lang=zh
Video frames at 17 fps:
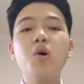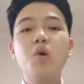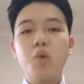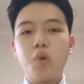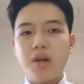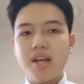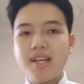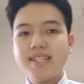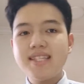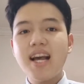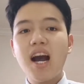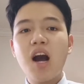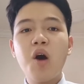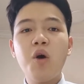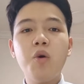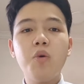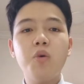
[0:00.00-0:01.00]
回家
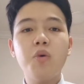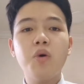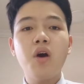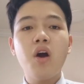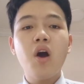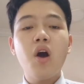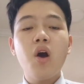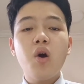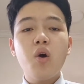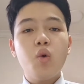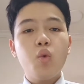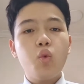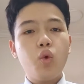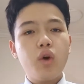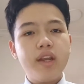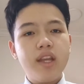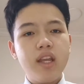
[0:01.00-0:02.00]
后，
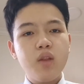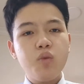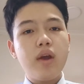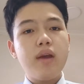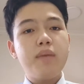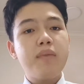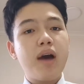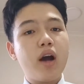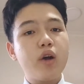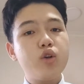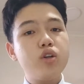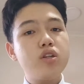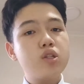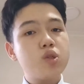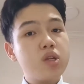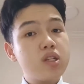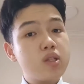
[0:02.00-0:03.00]
我因为忙于
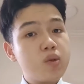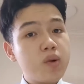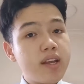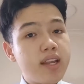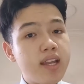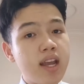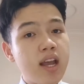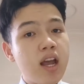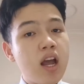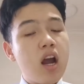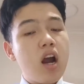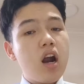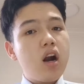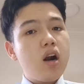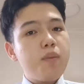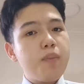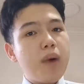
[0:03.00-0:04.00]
做作业
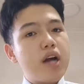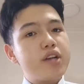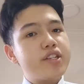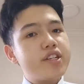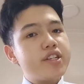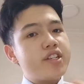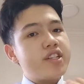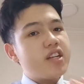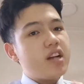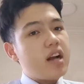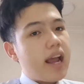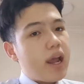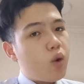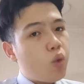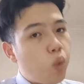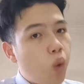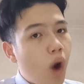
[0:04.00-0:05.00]
而把这事
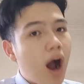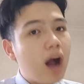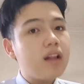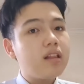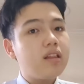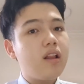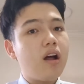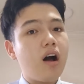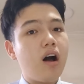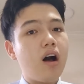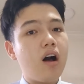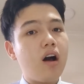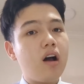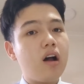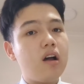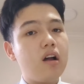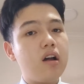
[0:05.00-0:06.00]
给忘
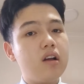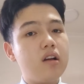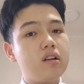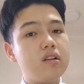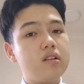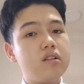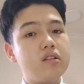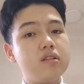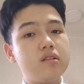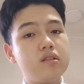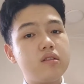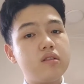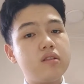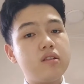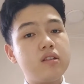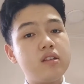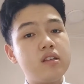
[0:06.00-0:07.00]
了。
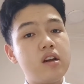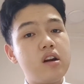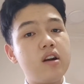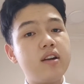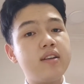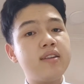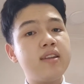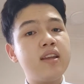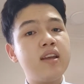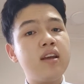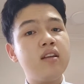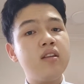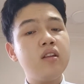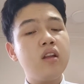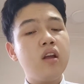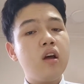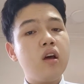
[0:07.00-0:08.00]
第二
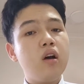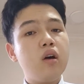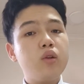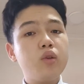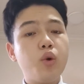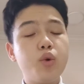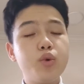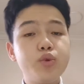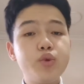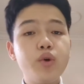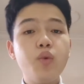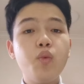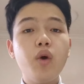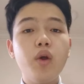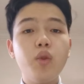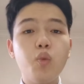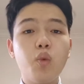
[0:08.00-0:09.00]
天，同桌
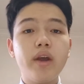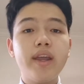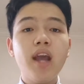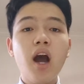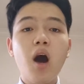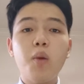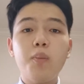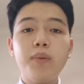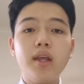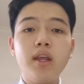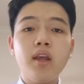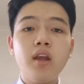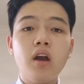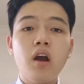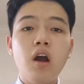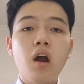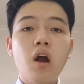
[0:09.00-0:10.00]
问我要
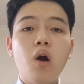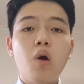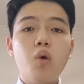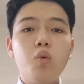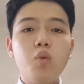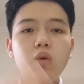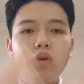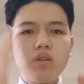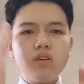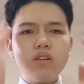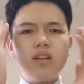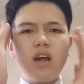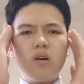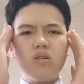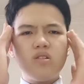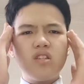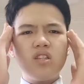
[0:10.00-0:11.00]
笔，我的
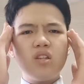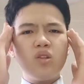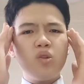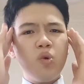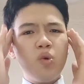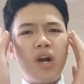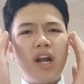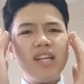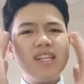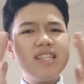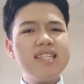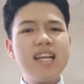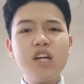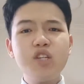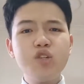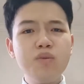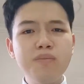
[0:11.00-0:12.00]
脑子突然一
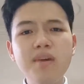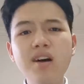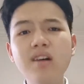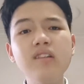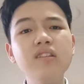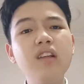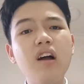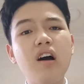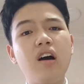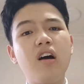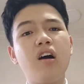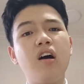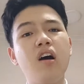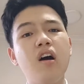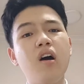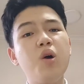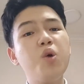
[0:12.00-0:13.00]
下就懵了，
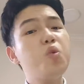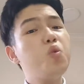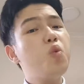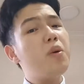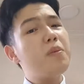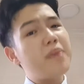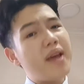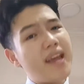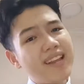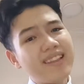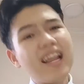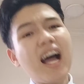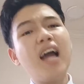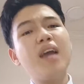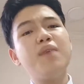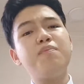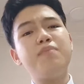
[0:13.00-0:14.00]
我没
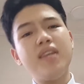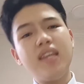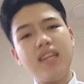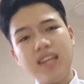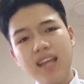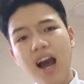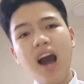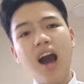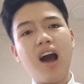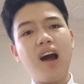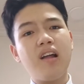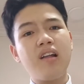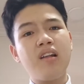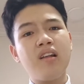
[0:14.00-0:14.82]
带笔呀。